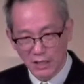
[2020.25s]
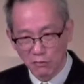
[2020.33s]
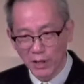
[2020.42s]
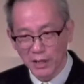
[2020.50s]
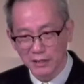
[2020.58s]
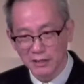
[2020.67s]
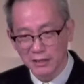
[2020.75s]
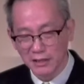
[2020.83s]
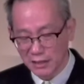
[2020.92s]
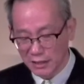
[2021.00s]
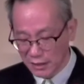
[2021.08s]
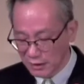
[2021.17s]
因为
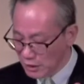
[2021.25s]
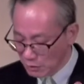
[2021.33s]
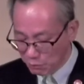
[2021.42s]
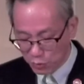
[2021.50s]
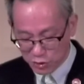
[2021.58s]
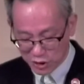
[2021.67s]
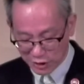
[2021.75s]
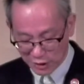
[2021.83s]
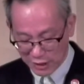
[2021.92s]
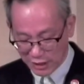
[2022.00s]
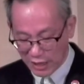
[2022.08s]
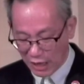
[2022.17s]
你不
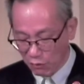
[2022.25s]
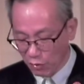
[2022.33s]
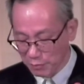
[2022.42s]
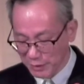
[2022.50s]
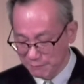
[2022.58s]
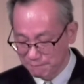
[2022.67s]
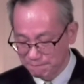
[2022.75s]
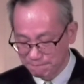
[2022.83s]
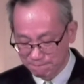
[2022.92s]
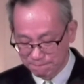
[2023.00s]
曾离开我们。